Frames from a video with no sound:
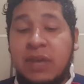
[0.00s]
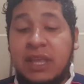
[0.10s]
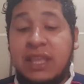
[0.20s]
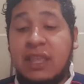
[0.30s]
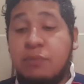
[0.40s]

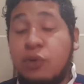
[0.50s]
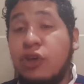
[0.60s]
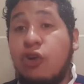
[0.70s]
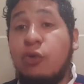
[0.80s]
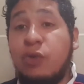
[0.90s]
este tipo
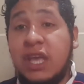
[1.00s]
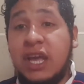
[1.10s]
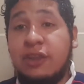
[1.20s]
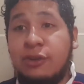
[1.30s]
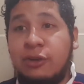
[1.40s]
de
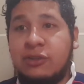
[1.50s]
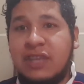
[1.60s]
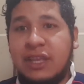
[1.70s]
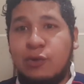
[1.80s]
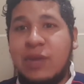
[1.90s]
gobierno
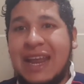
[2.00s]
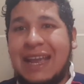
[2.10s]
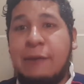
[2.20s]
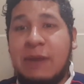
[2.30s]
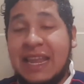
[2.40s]
se tuviera
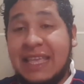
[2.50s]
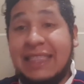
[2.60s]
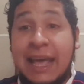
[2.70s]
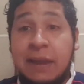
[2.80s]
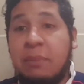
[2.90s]
que
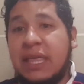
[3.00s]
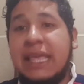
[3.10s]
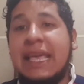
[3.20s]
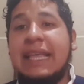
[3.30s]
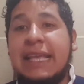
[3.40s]
blindar
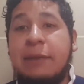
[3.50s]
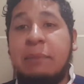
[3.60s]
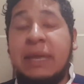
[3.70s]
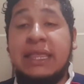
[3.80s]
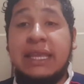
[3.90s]

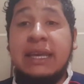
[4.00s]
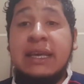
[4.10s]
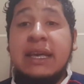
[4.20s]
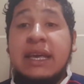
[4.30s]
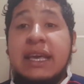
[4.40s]
mediáticamente.
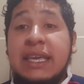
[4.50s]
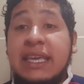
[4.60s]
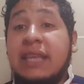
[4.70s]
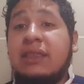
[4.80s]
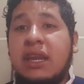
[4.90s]
Y
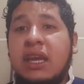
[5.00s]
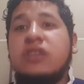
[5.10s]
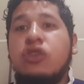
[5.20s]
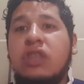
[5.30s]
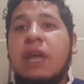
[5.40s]
entre
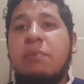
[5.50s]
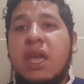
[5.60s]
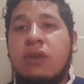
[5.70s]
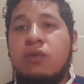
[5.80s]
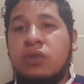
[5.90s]
eso
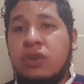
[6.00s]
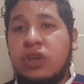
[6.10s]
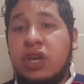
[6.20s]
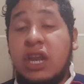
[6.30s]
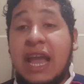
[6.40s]
también una
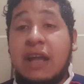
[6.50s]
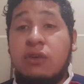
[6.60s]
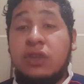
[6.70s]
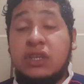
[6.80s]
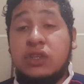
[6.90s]
de las
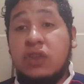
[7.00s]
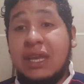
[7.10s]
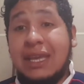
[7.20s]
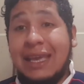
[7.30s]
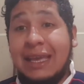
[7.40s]
condiciones
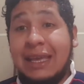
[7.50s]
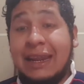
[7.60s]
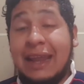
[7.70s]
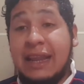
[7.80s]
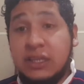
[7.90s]
que
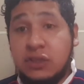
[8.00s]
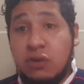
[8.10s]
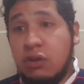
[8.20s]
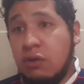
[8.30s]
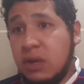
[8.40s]

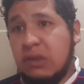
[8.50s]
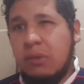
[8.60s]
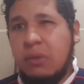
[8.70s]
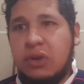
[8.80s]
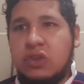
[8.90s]
realizó el gobierno
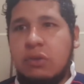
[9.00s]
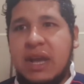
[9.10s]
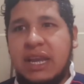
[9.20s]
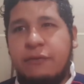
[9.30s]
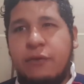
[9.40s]
de Mauricio
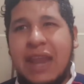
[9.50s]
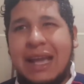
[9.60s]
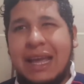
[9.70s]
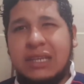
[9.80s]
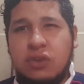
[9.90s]
Macri fue
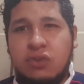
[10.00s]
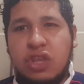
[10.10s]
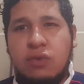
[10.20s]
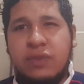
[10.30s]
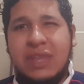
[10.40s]
la creación
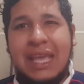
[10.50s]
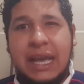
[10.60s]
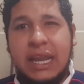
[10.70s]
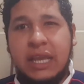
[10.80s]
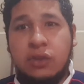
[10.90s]
de un
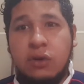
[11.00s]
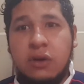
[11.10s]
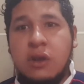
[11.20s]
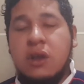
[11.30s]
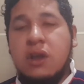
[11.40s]
decreto